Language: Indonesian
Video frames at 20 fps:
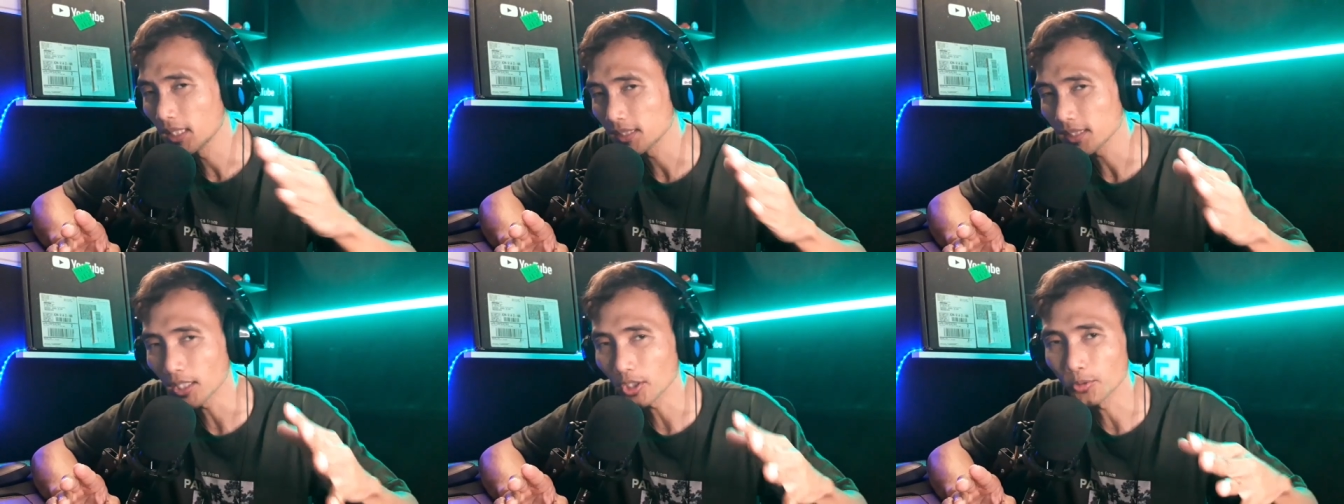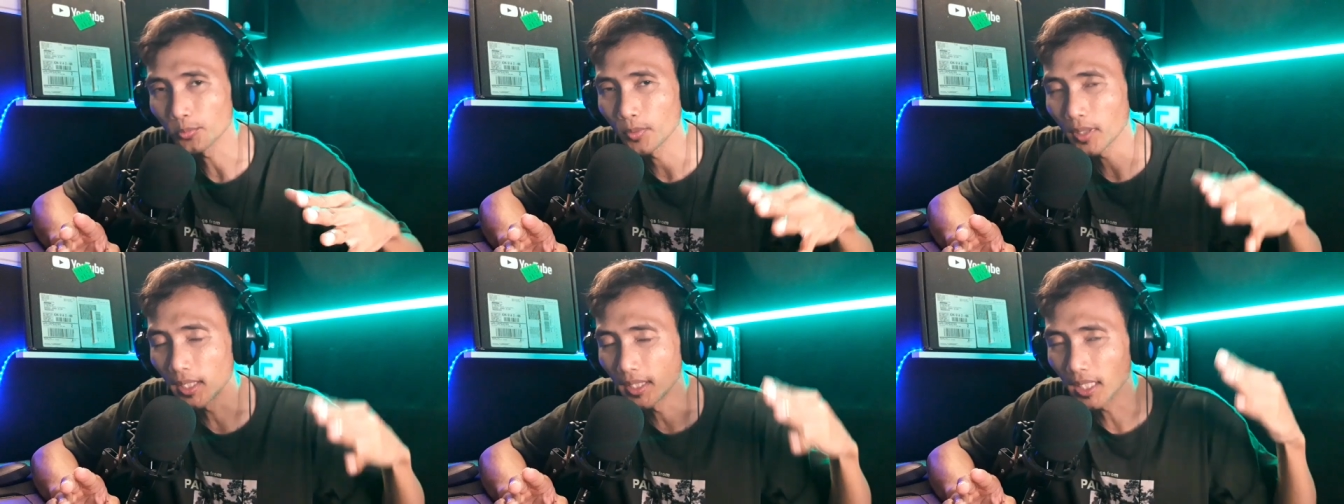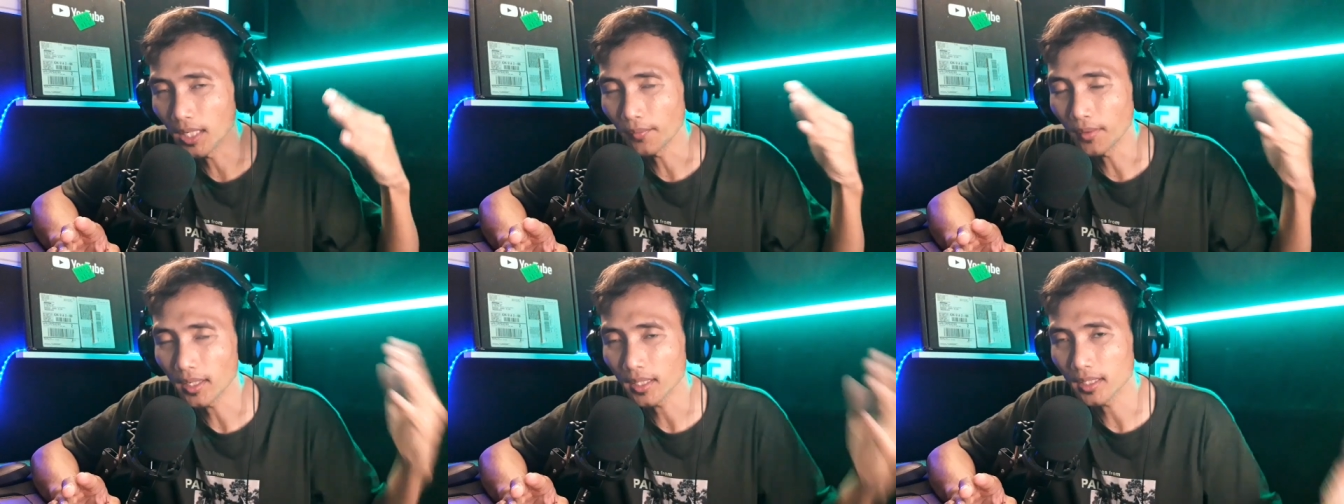satu bulan
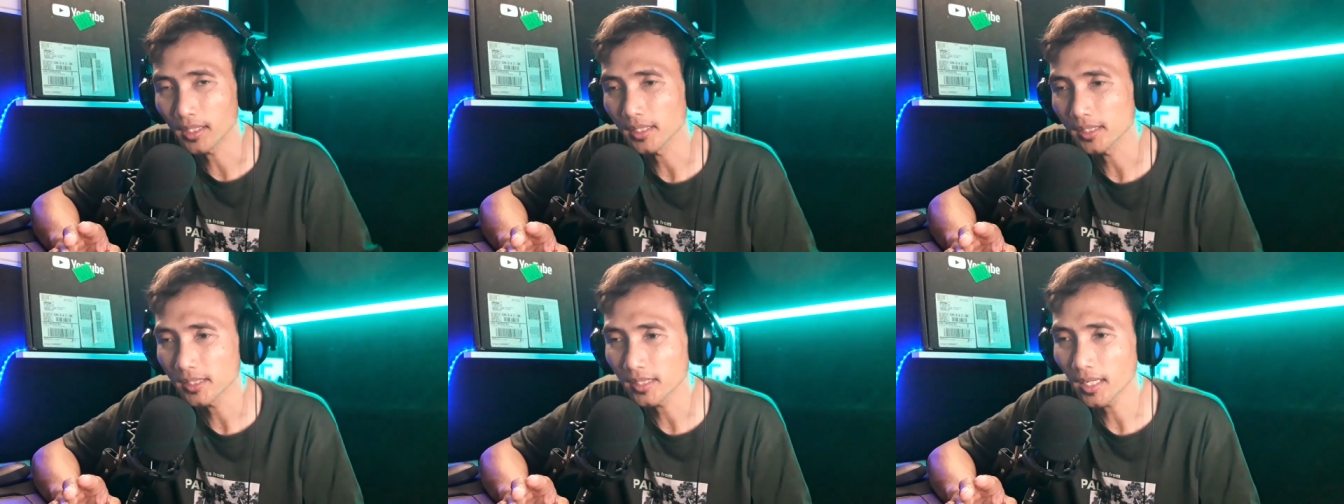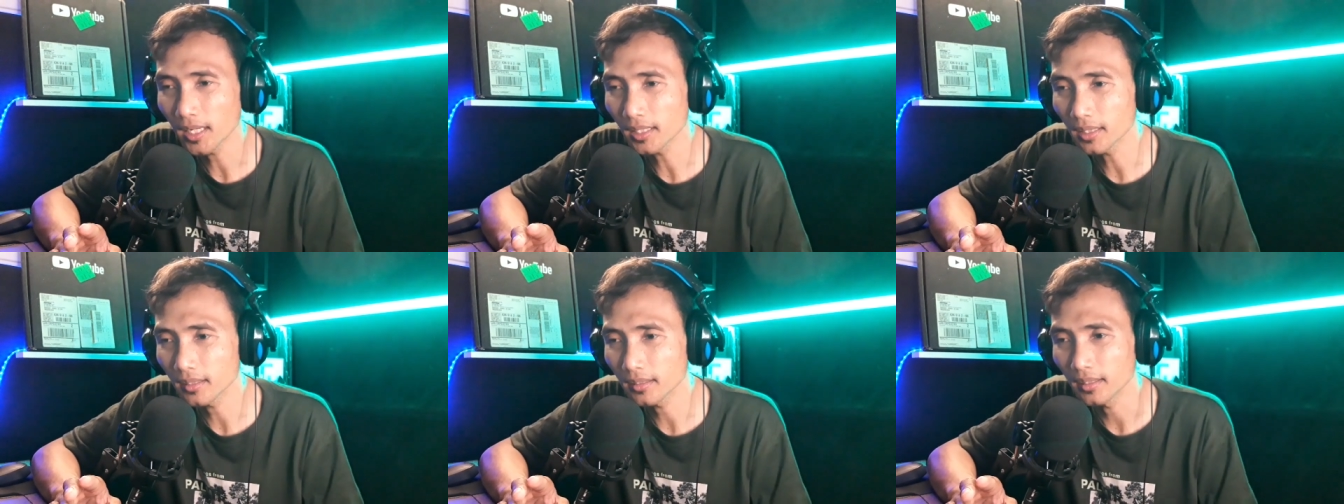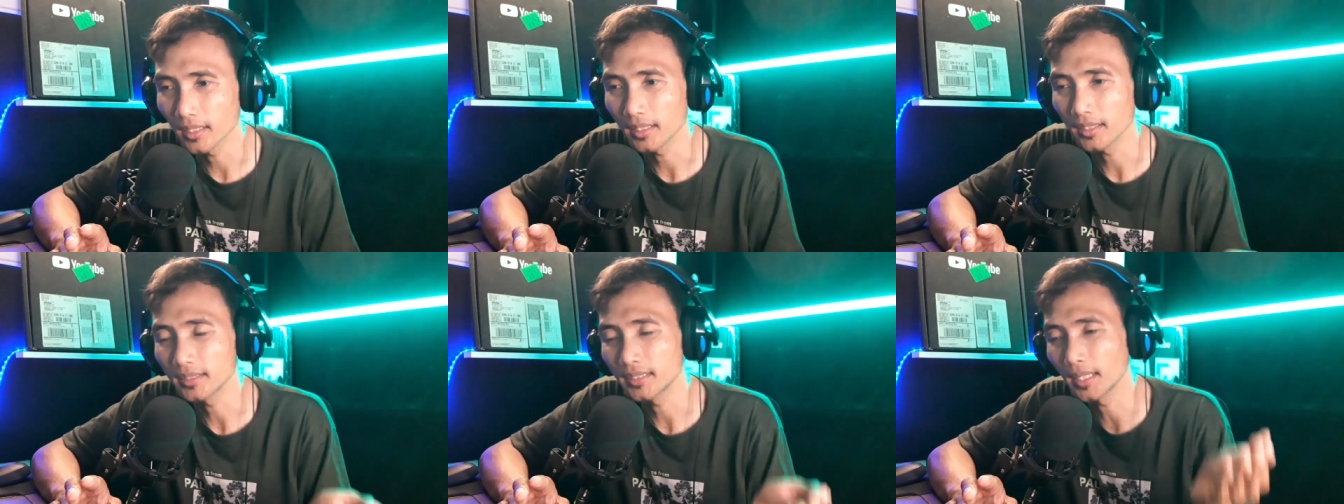di awal ke reset
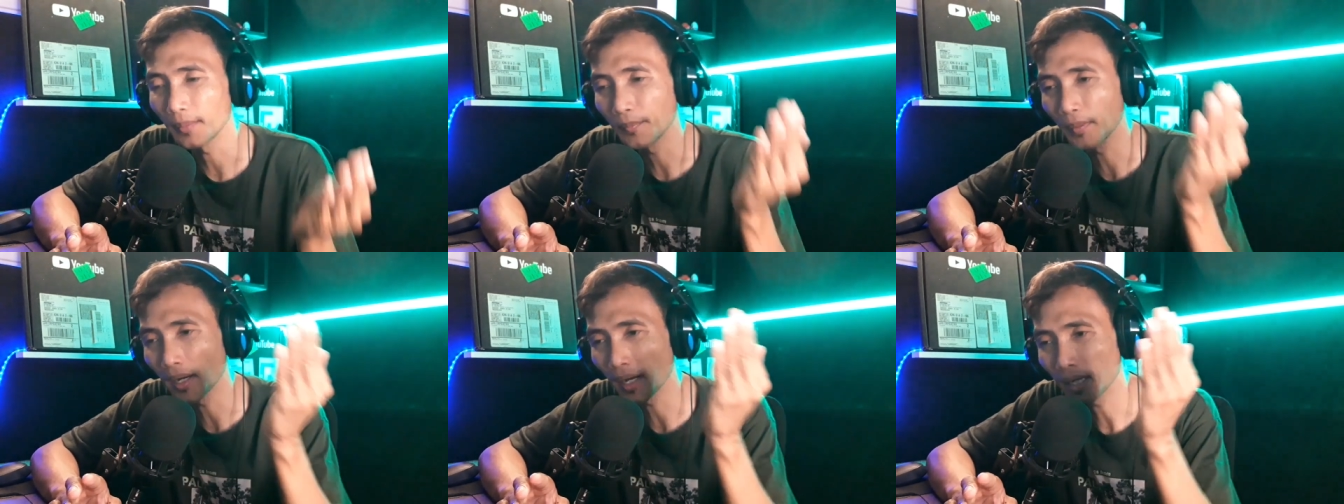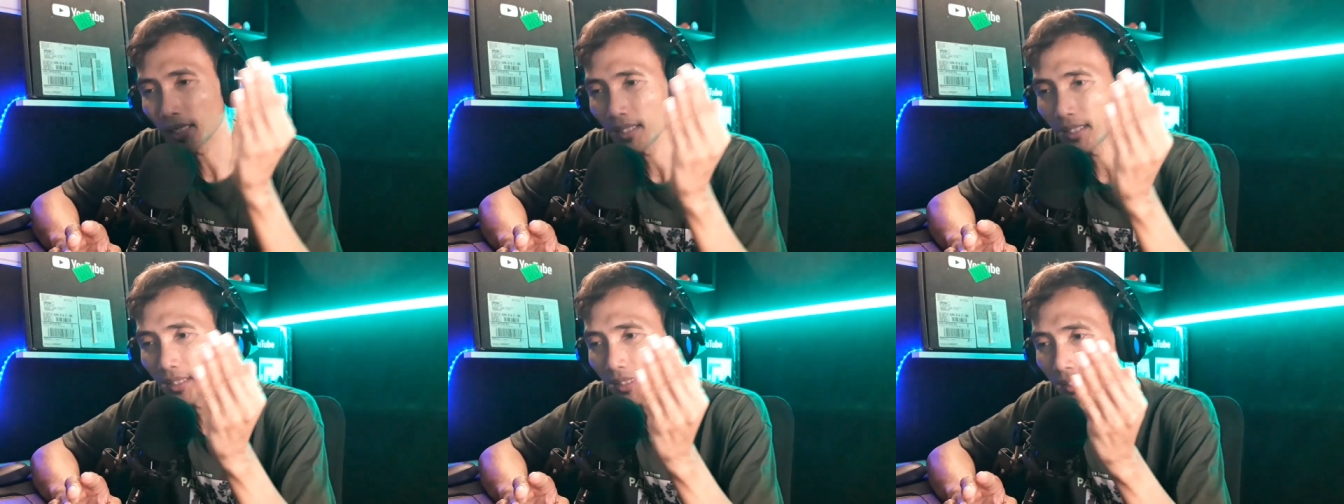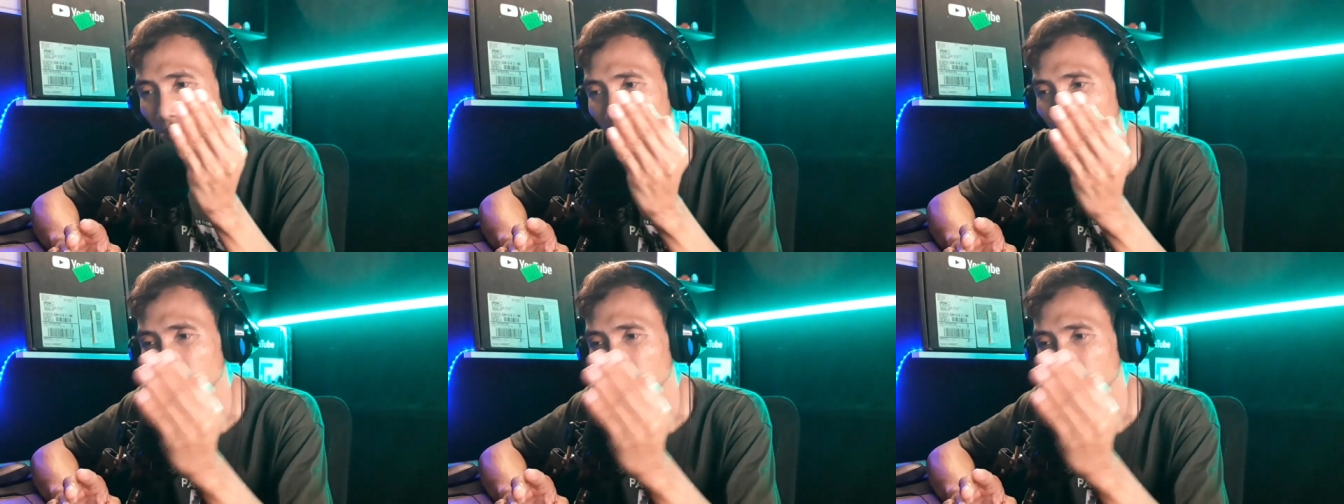nanti ditambahkan di